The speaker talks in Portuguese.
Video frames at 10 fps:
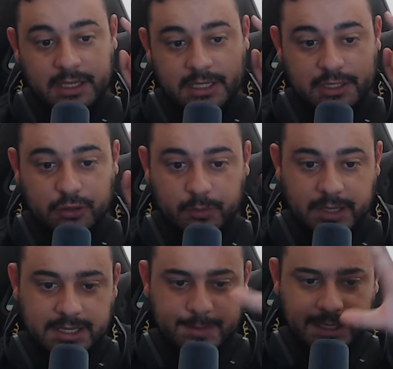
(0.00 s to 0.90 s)
E gente, eu estou
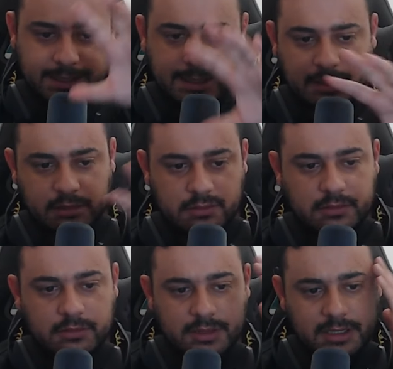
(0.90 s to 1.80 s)
percebendo aqui,
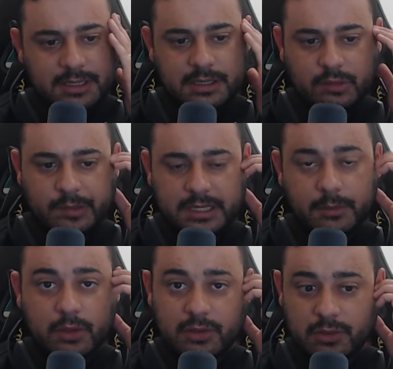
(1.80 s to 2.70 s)
não sei se vocês estão
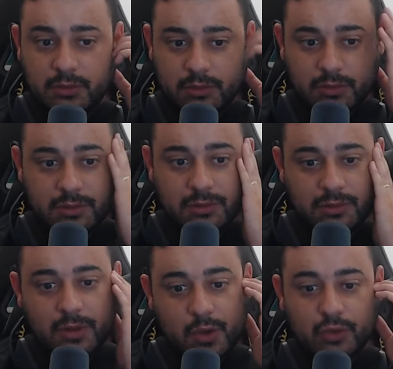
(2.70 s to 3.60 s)
percebendo ou sou, ou
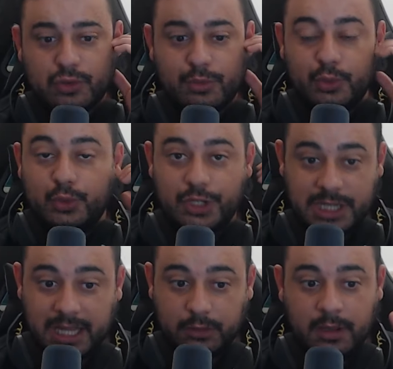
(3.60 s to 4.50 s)
sou eu que sou muito
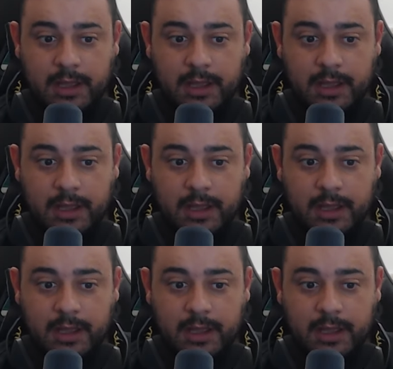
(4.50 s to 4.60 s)
chato.